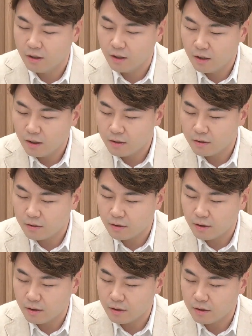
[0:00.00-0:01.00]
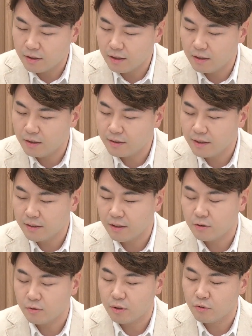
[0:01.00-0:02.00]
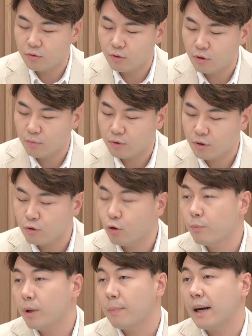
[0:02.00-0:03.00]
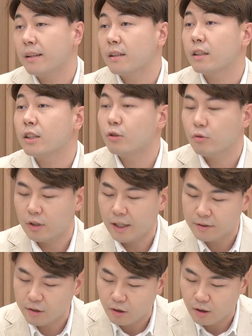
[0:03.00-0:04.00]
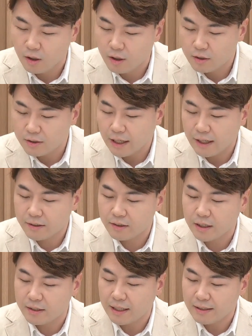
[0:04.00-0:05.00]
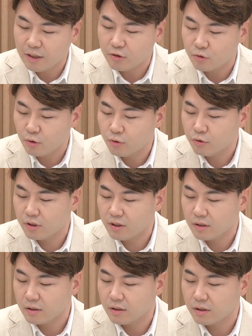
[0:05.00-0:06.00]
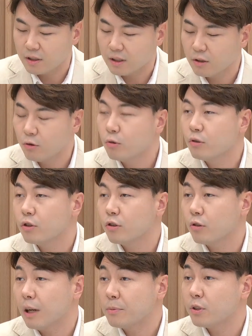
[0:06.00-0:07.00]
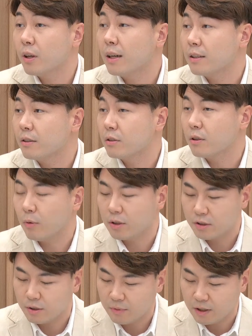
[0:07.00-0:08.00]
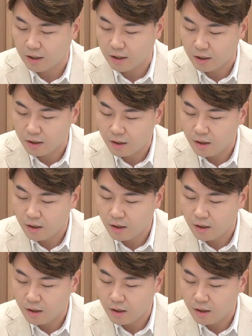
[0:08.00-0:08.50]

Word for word: 음. 이제 이사, 일산화탄소와 수소로부터 촉매 반응을 이용을 해서 이제 액체 탄화수소 즉, 즉 인공 석유로 합성하는 이제 과정입니다.